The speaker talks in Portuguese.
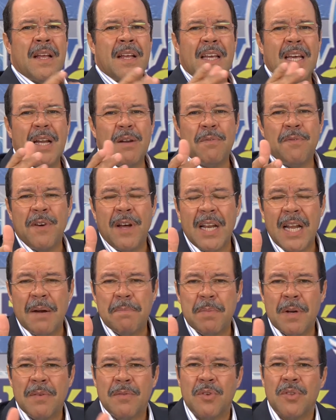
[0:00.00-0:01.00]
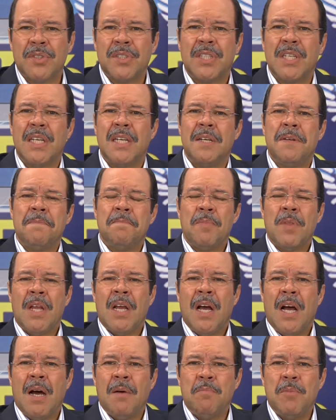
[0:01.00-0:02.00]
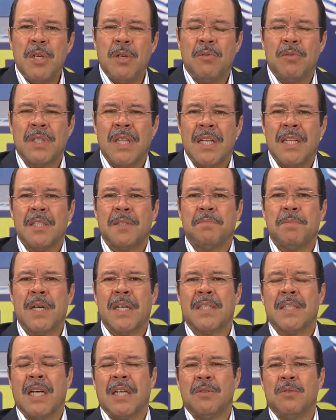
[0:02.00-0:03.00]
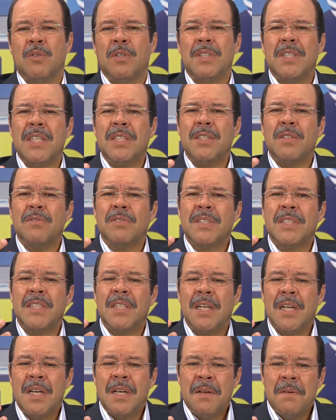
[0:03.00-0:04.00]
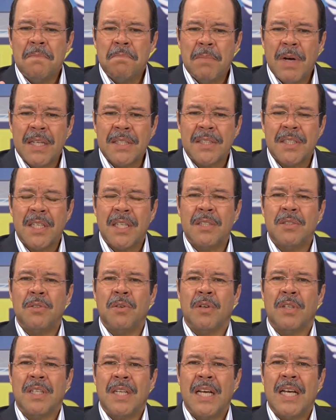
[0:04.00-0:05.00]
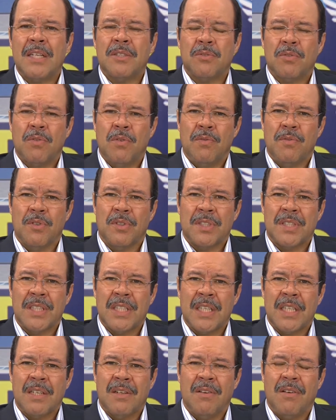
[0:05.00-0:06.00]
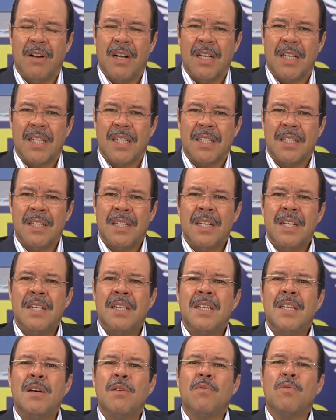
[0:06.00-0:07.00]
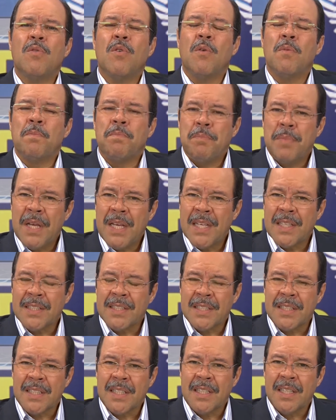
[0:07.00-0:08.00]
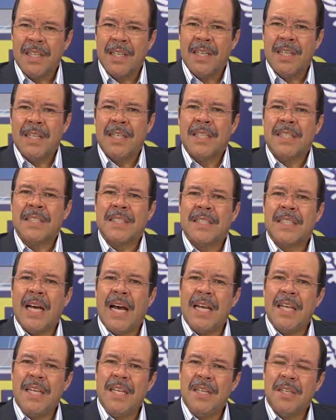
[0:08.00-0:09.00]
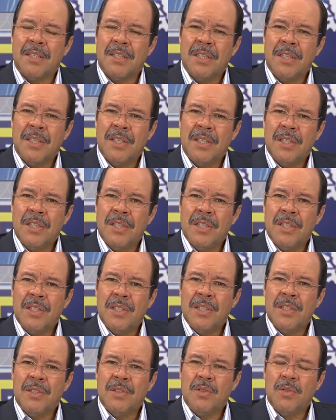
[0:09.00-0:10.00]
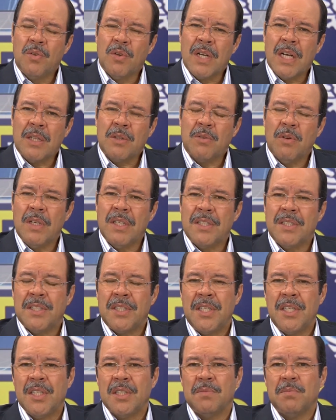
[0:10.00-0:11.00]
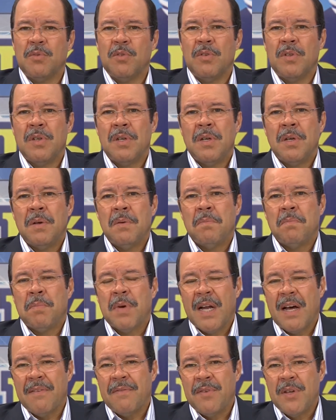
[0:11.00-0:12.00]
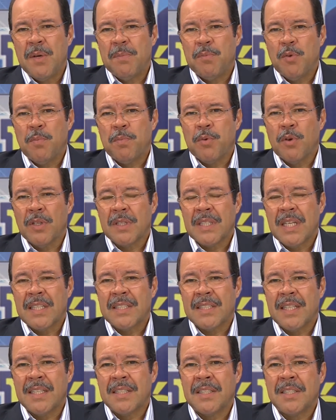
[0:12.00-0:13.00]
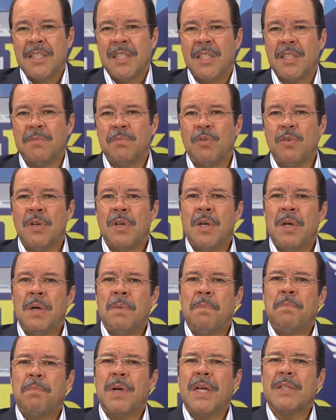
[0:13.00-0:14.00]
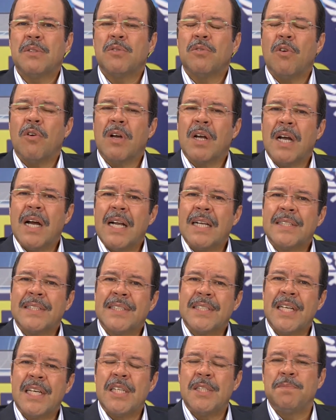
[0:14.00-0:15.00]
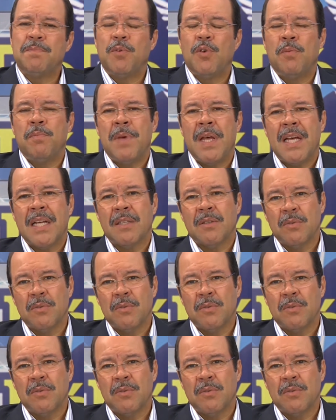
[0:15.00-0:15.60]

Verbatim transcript: Quero falar para você, amigo telespectador, deixa eu ser bastante honesto com você. Olha, não compensa sair do catolicismo para vir para o protestantismo para trocar seis por meia